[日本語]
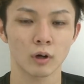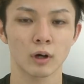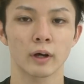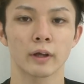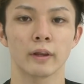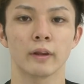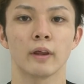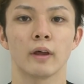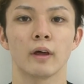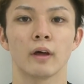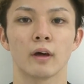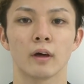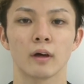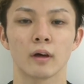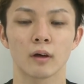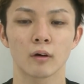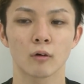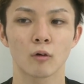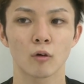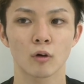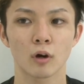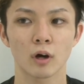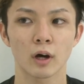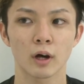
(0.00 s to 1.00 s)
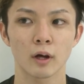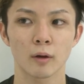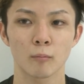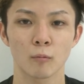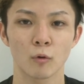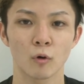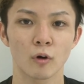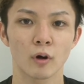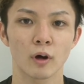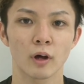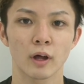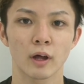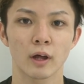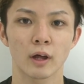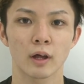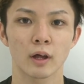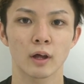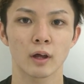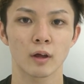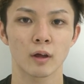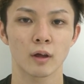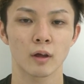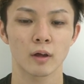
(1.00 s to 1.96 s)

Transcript: 回で今回防衛、